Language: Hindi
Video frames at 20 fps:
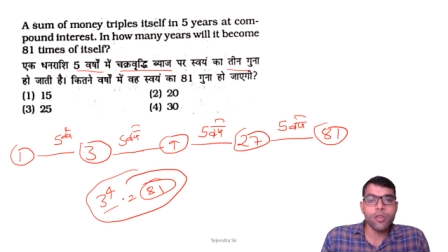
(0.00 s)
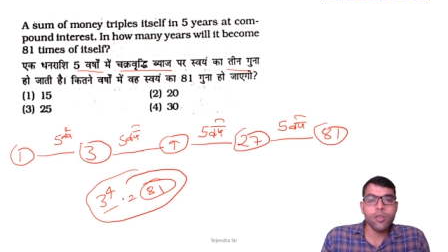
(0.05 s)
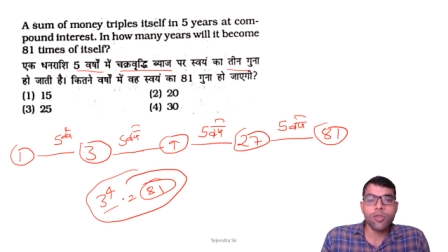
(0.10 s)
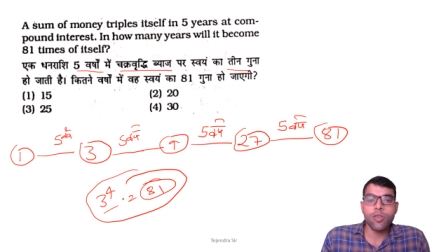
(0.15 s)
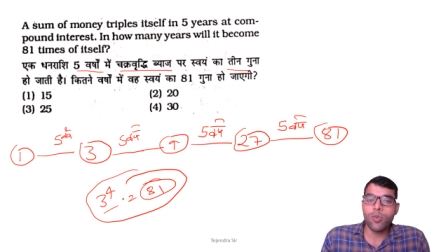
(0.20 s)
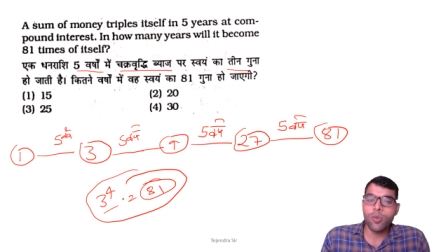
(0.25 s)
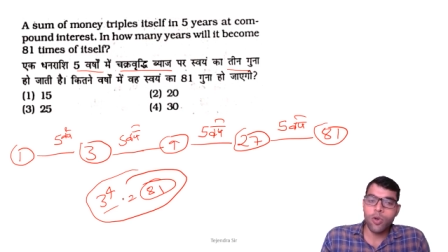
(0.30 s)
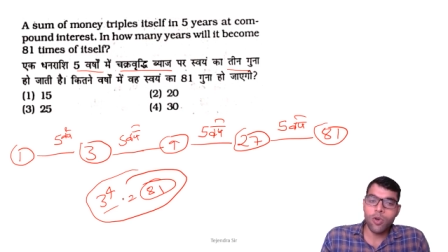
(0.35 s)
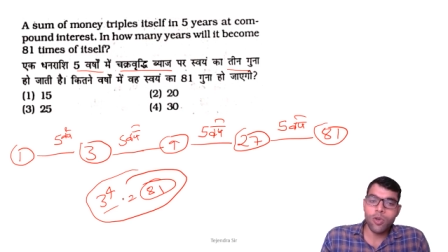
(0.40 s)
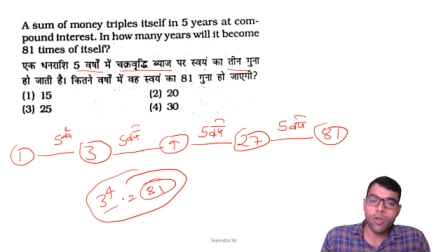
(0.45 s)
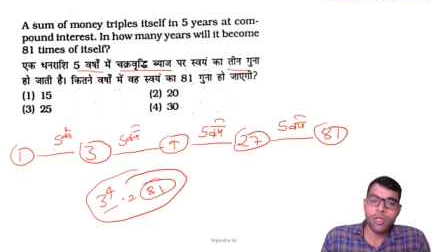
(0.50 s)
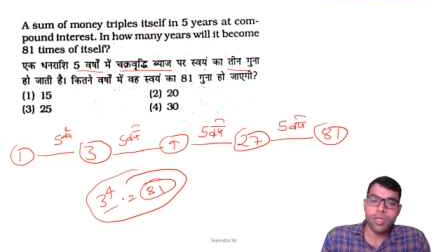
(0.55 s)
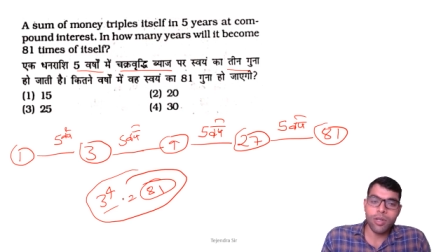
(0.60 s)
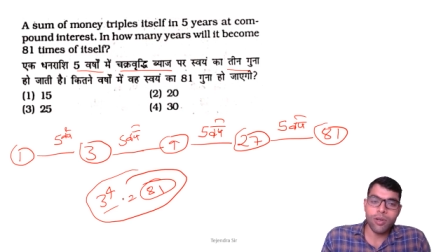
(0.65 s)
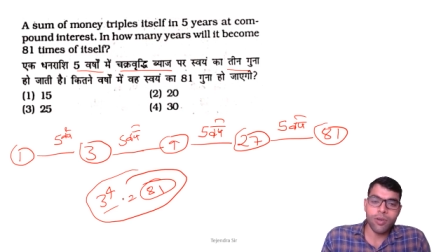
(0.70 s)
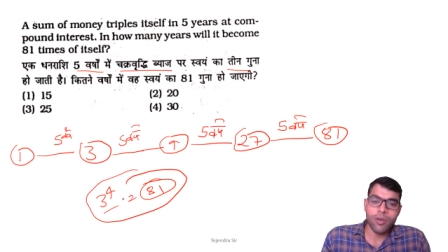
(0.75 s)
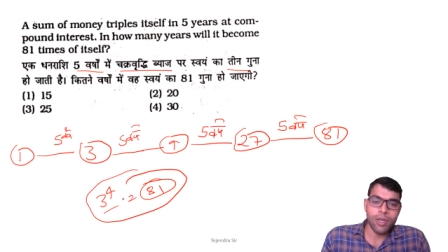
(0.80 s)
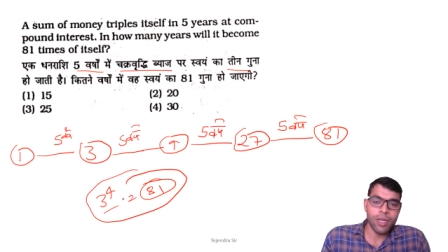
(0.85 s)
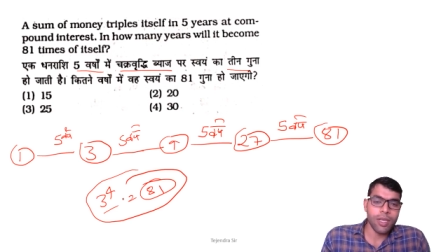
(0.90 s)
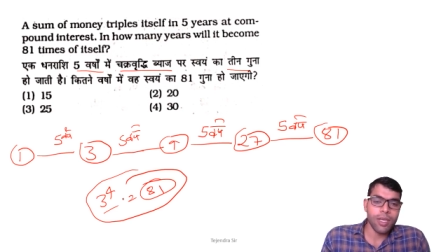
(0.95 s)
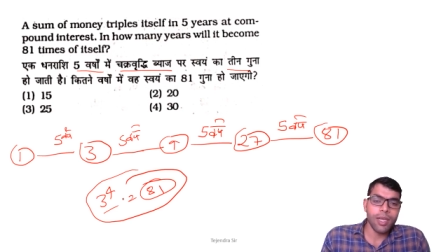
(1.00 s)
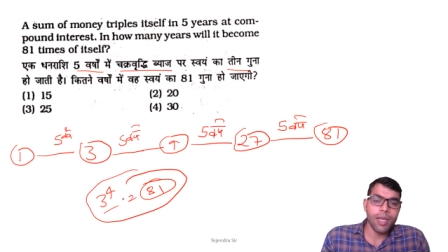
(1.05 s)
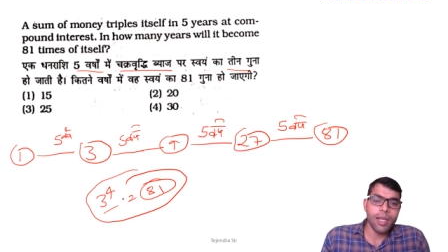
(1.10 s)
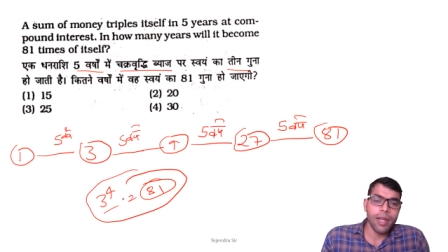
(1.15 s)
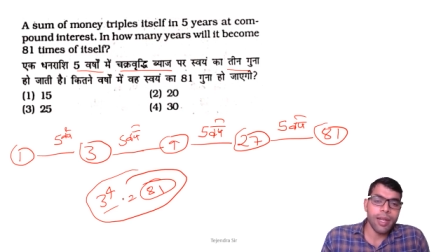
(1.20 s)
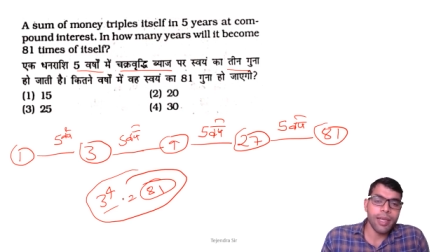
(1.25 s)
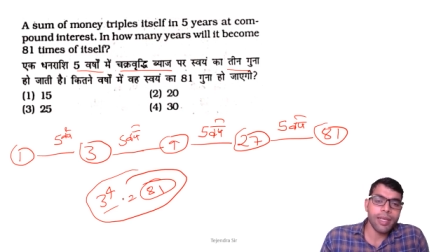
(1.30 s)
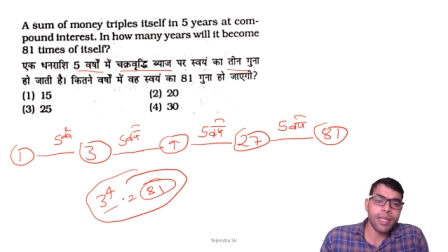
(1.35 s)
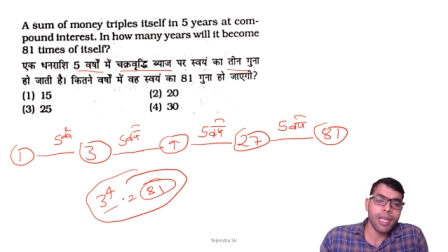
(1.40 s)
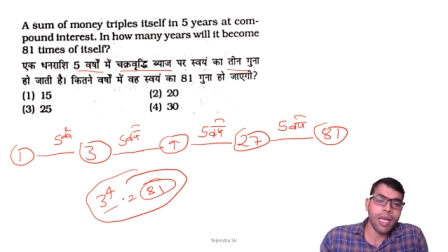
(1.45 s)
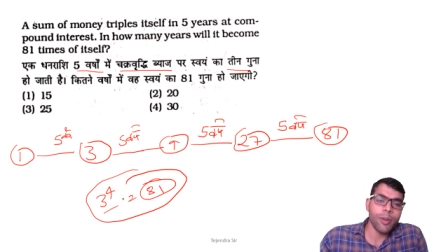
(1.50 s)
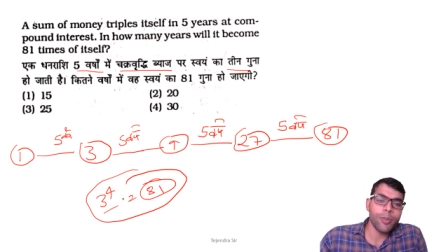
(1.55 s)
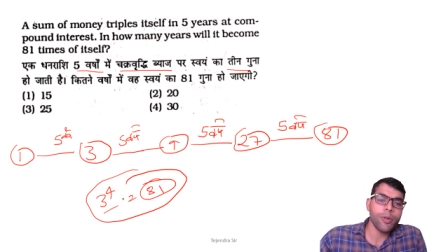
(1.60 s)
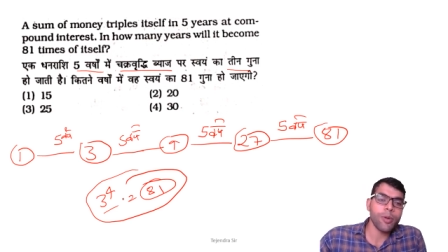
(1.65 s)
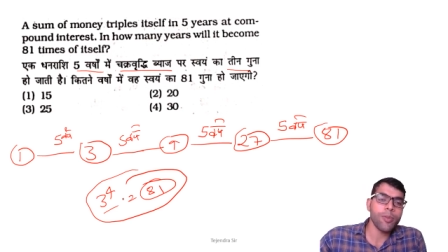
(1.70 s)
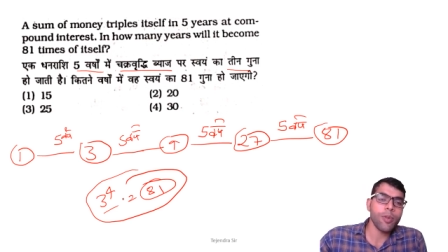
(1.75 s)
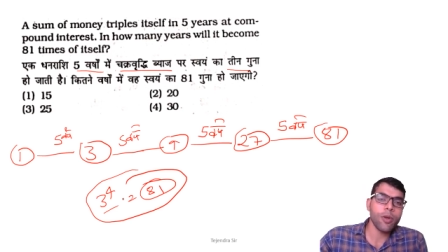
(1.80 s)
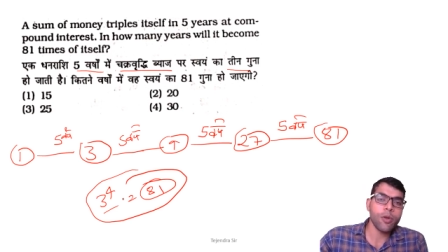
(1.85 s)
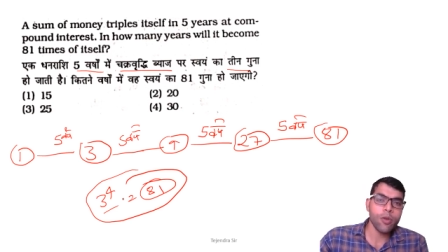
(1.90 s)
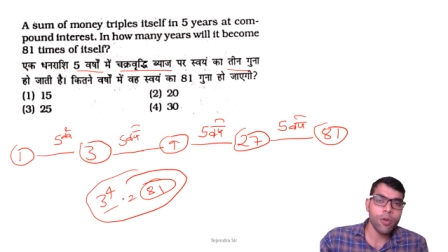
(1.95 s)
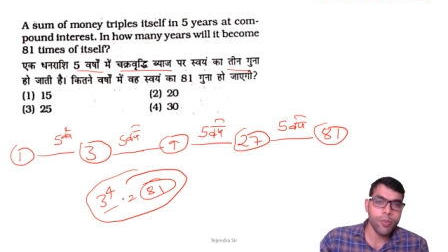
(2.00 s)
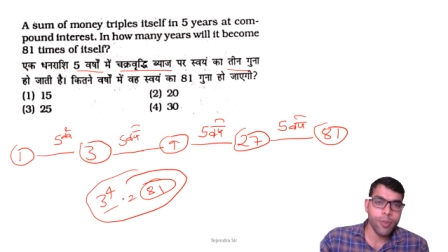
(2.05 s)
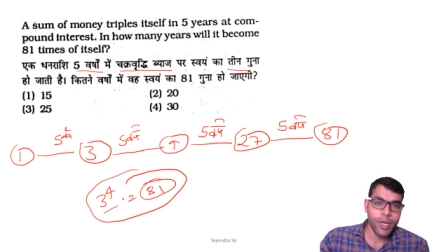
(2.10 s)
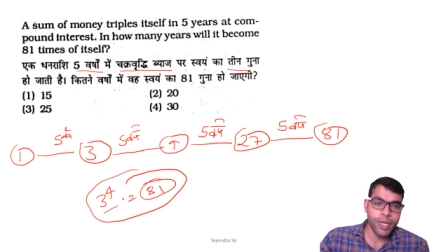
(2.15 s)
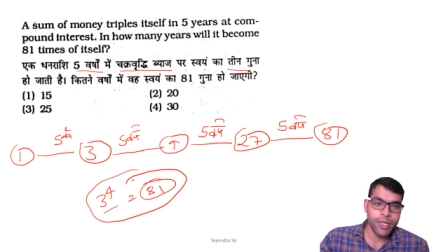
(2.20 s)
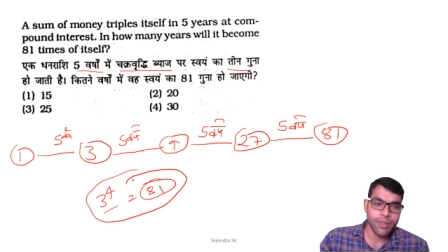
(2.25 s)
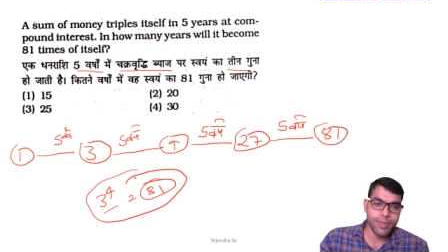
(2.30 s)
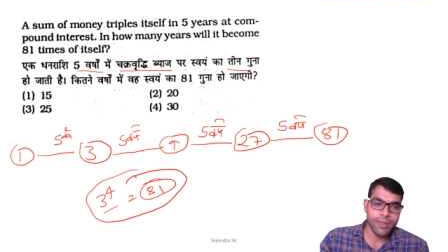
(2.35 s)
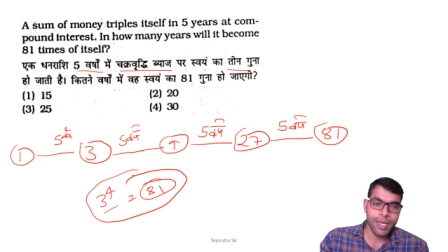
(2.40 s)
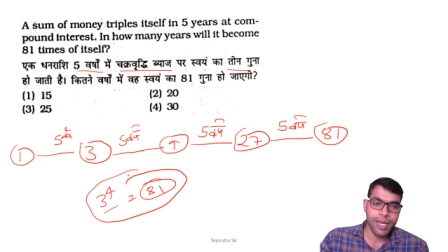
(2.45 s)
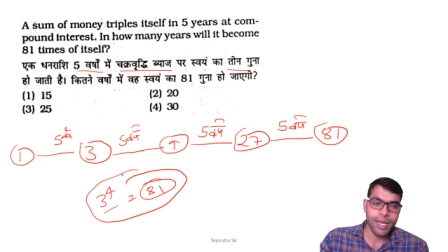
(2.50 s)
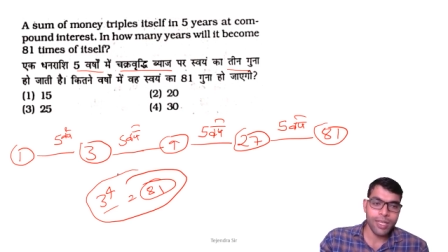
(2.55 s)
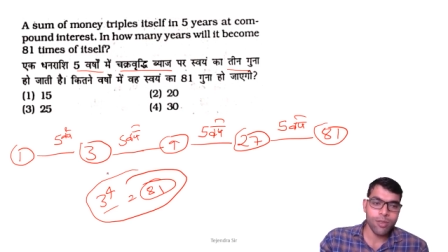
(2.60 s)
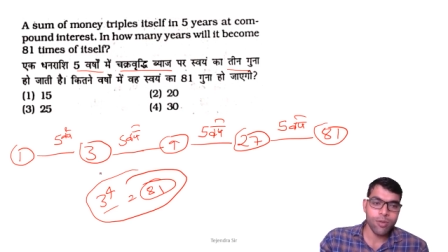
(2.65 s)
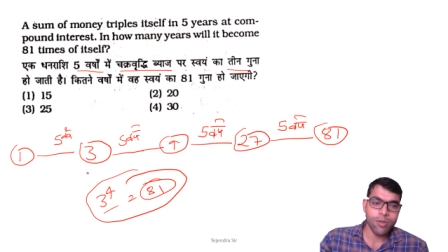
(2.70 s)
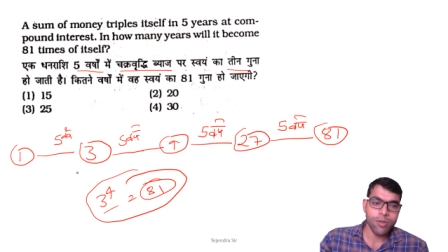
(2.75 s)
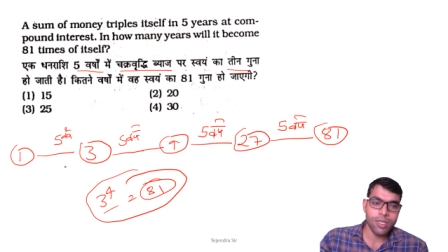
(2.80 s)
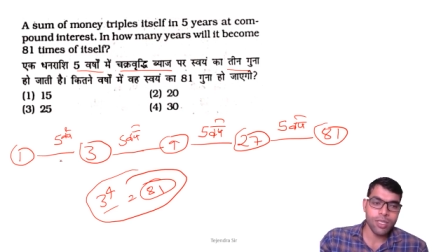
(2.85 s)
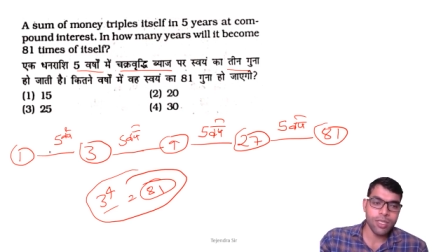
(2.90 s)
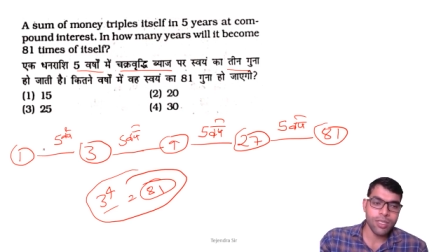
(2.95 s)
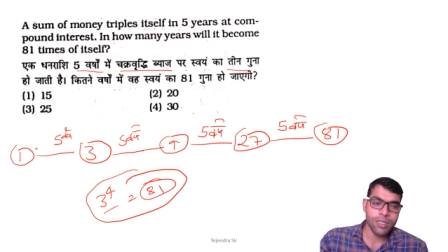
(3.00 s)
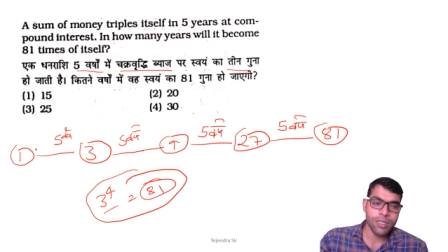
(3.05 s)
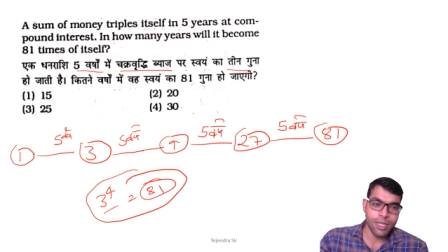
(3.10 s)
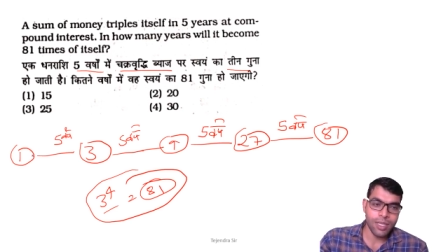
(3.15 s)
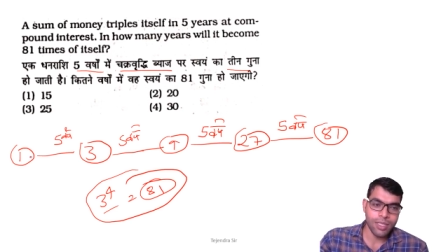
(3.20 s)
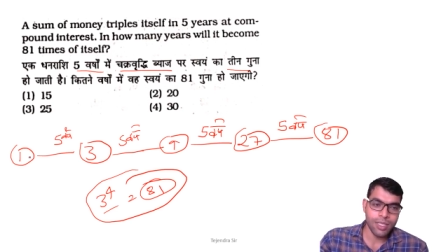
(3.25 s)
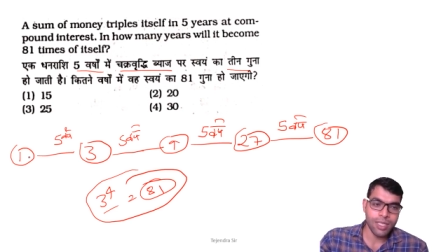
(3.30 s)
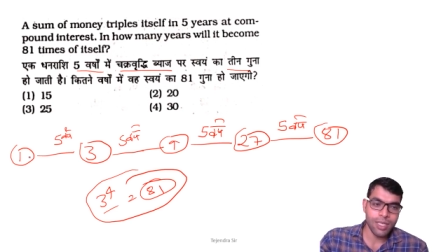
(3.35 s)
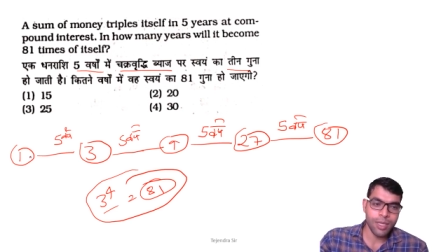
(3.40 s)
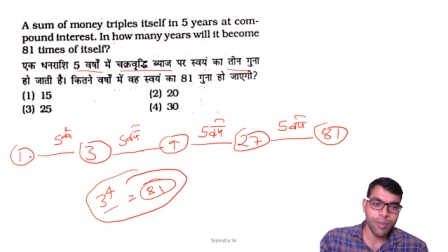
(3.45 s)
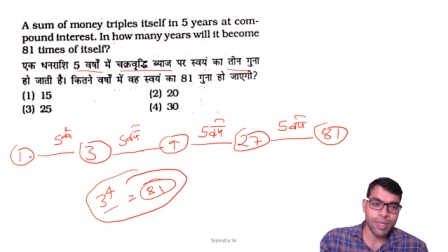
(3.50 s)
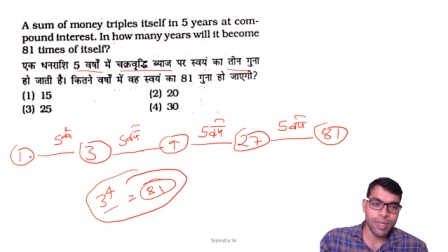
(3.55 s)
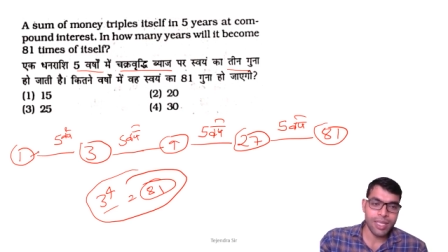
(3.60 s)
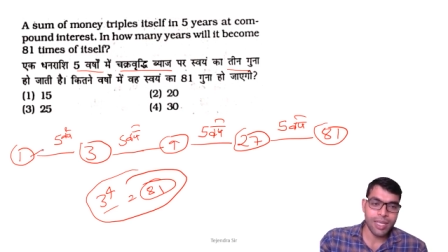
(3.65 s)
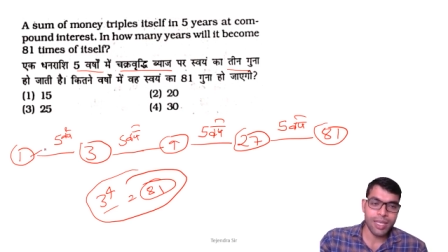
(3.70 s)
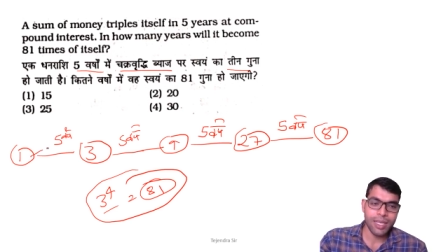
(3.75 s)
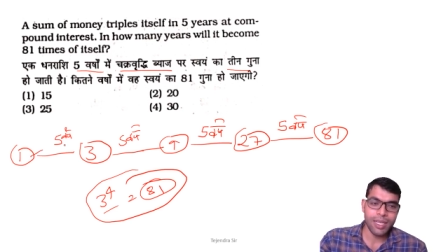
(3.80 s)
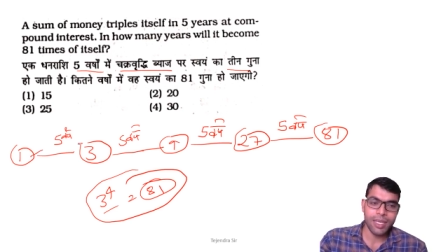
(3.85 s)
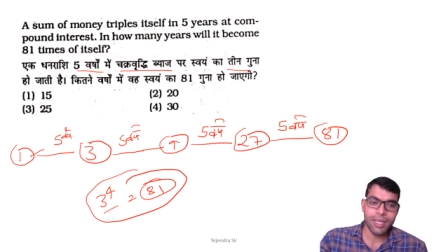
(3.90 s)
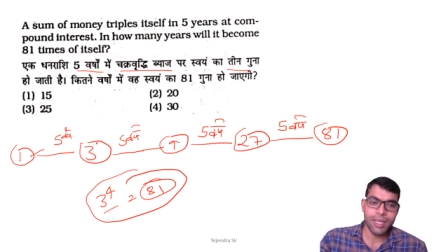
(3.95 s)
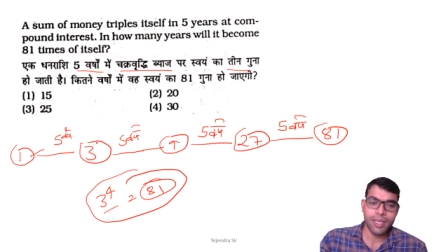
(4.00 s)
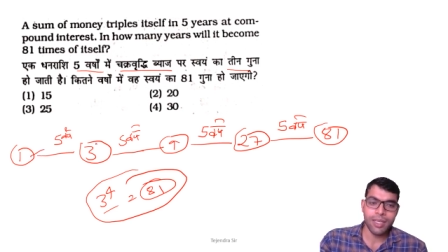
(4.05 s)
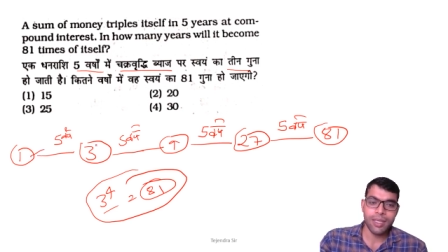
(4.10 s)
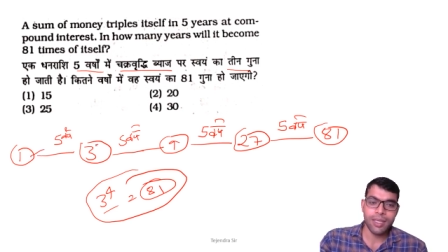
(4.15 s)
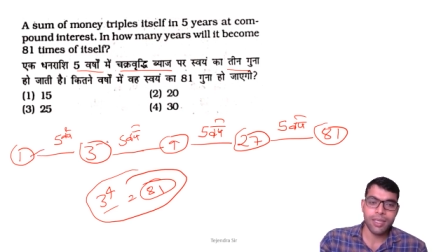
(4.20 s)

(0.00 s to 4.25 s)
तो भूल जाओगे लेकिन आपको बिल्कुल बेस से याद होंगी जैसे ये बताया है